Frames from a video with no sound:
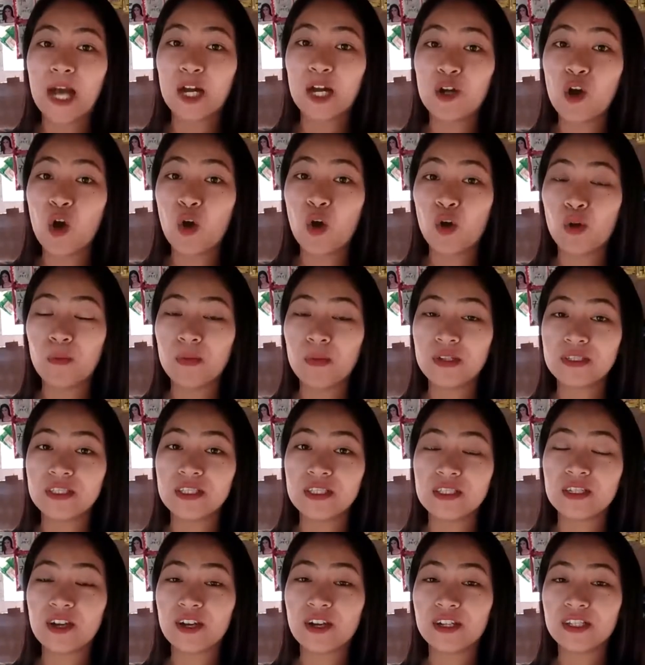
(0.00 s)
bago ako
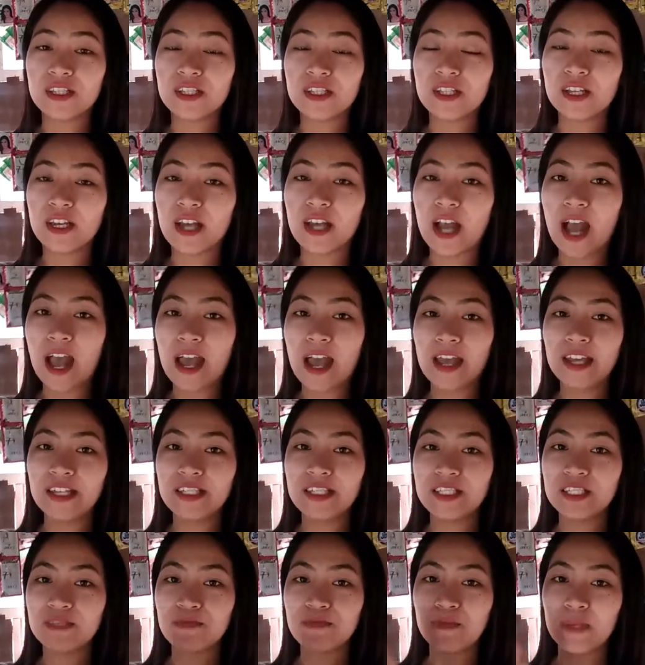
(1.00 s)
mag-start
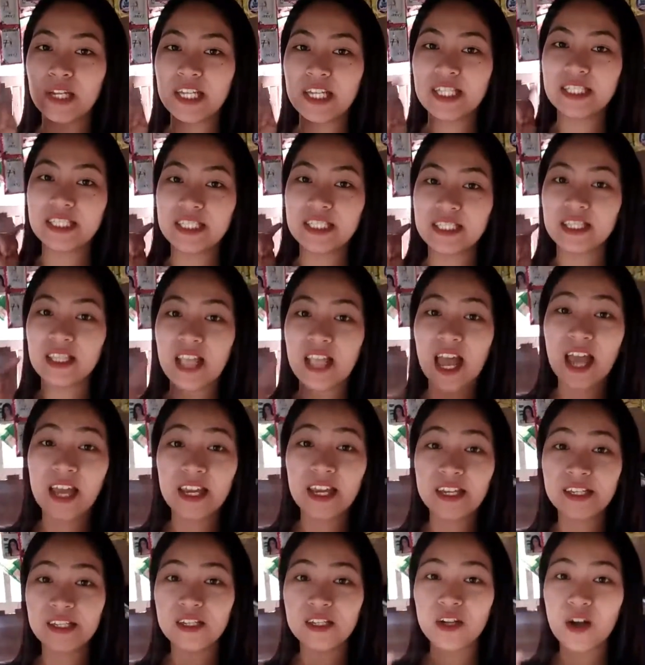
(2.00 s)
Guys, please
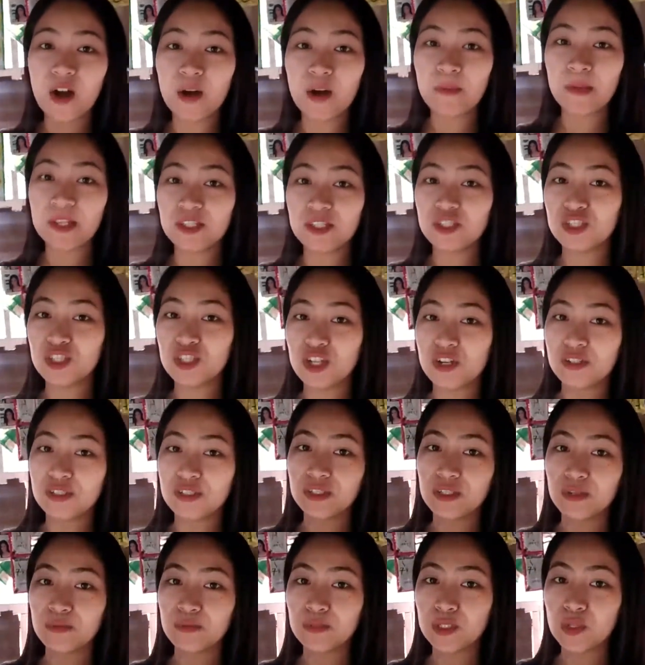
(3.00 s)
like, comment, share,
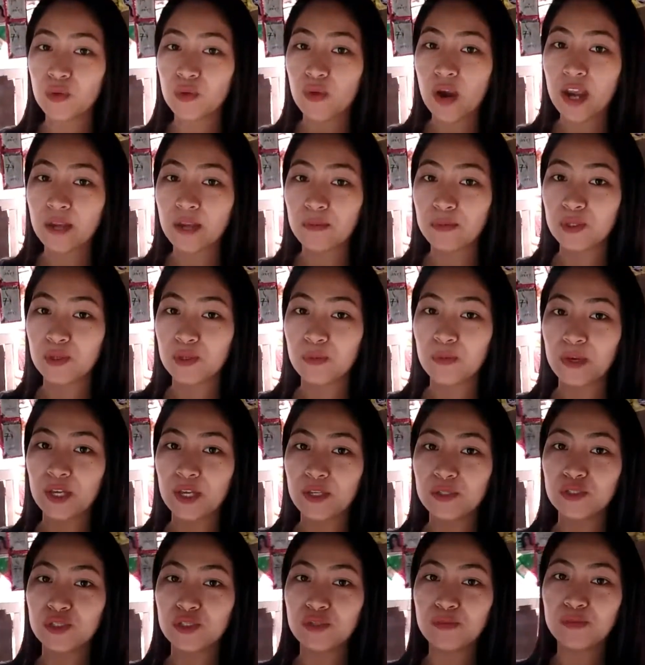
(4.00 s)
and subscribe to
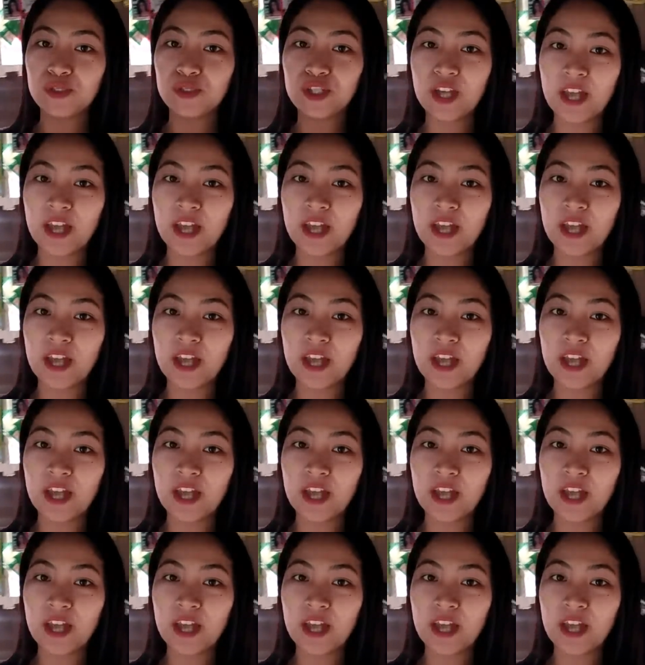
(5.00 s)
my YouTube